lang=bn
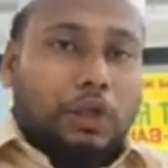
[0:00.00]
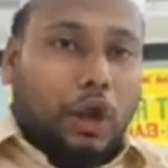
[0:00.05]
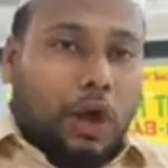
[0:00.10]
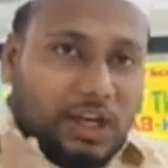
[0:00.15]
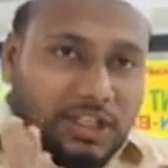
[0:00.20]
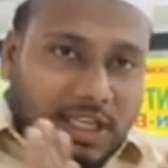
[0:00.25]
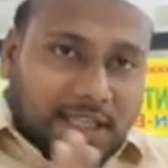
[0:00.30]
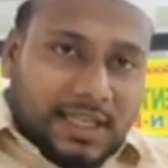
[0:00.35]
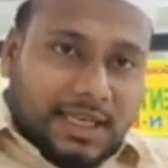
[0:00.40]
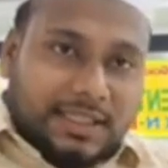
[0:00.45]

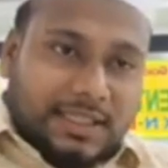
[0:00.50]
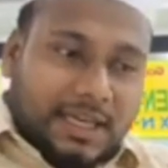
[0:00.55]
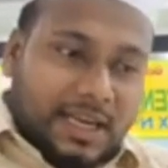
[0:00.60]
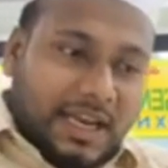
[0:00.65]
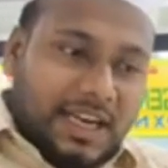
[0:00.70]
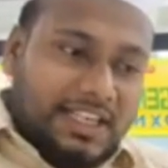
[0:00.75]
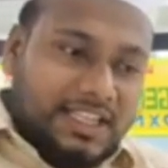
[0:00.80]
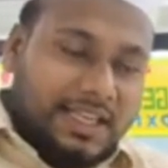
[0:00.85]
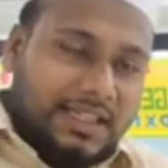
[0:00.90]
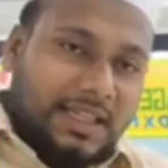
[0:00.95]
দশ হাজার
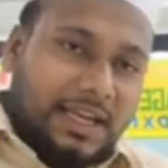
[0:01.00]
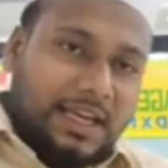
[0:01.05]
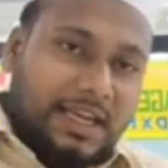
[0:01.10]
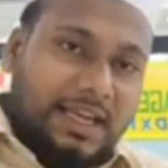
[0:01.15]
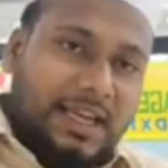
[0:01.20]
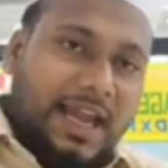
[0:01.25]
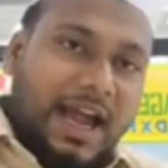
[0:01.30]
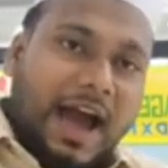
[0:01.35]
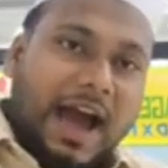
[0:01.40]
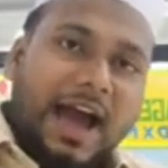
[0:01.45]
টাকা এসে
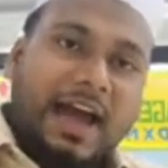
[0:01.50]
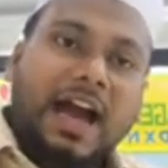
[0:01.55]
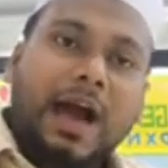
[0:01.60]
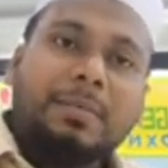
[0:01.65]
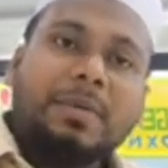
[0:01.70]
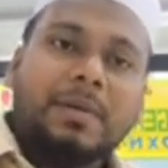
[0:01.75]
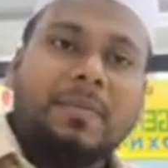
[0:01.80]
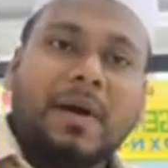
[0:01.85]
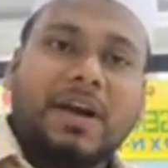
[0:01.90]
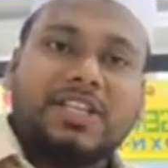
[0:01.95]
থাকে
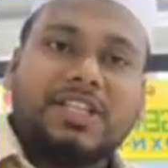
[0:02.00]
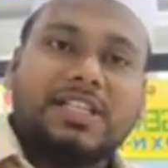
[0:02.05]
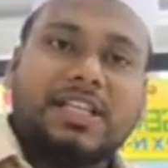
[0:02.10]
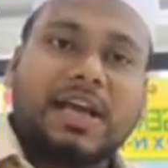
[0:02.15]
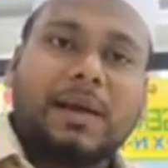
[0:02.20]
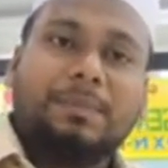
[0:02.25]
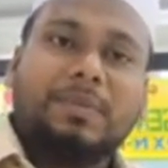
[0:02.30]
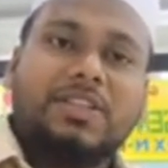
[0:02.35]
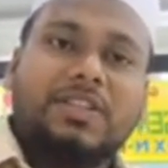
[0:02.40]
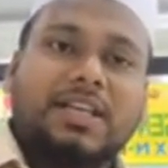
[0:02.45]
আগামী মাসে
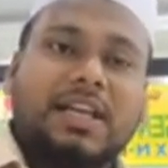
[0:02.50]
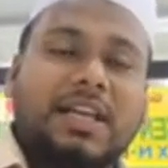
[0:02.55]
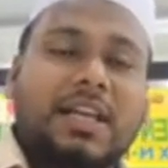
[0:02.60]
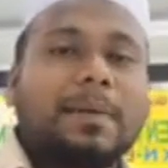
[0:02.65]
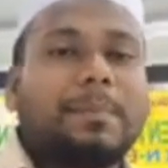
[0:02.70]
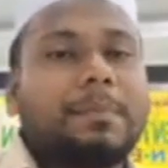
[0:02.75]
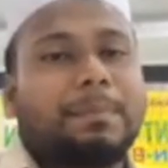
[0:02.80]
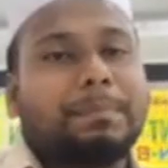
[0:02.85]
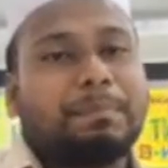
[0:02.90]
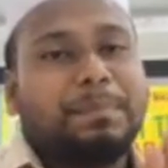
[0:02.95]
আপনি
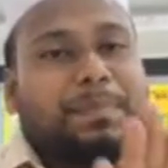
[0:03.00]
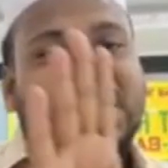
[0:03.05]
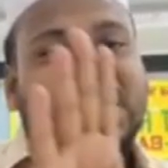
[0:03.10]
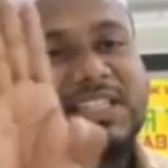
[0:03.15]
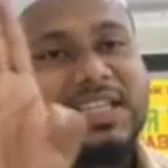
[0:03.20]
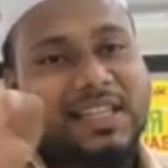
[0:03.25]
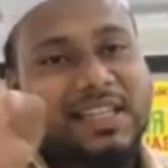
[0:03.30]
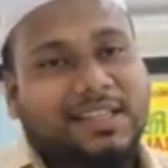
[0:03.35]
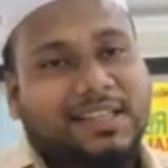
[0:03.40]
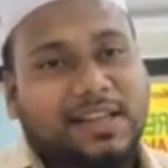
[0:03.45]
চাইলে
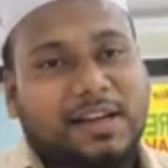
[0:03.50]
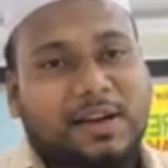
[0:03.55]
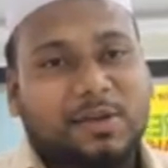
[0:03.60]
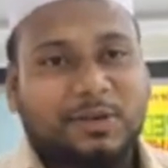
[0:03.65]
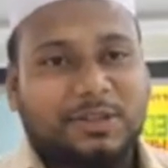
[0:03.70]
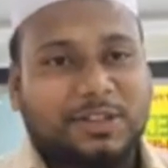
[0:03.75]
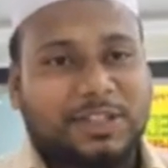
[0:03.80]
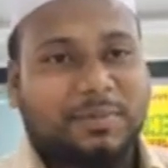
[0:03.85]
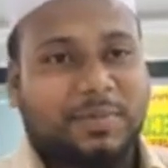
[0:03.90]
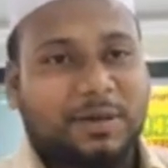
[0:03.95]
বিশ হাজার টাকা
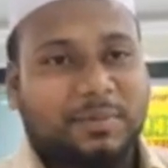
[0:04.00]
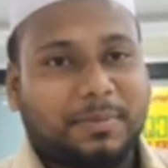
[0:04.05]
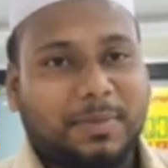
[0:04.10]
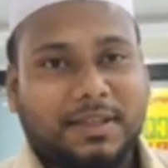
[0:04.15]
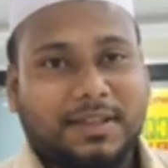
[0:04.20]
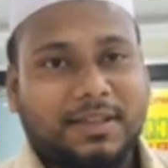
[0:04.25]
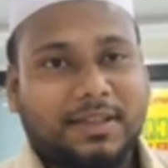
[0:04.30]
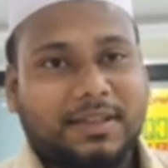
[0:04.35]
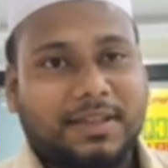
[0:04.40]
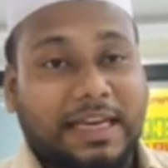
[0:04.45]
করতে
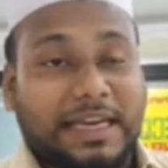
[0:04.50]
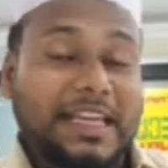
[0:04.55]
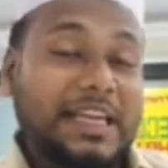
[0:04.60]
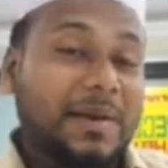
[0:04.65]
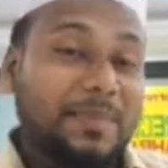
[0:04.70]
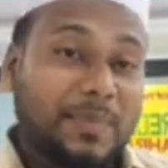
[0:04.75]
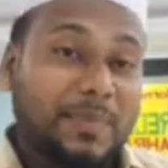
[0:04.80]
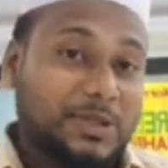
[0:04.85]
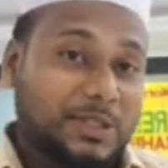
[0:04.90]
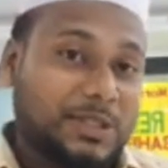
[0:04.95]
পারবেন এটা
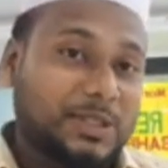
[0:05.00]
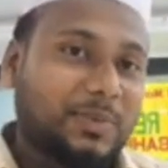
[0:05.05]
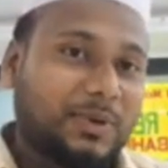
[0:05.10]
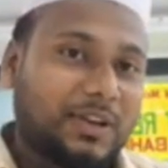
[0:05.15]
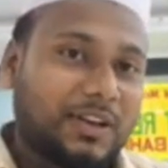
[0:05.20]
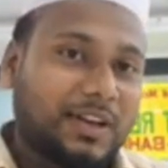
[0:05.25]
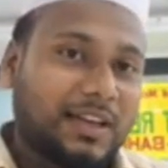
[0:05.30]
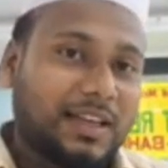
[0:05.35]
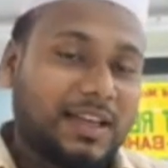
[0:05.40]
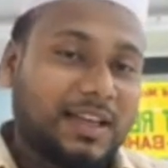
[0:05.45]
কি
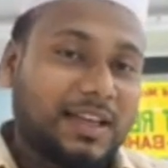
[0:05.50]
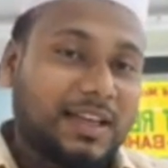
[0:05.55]
পসিবল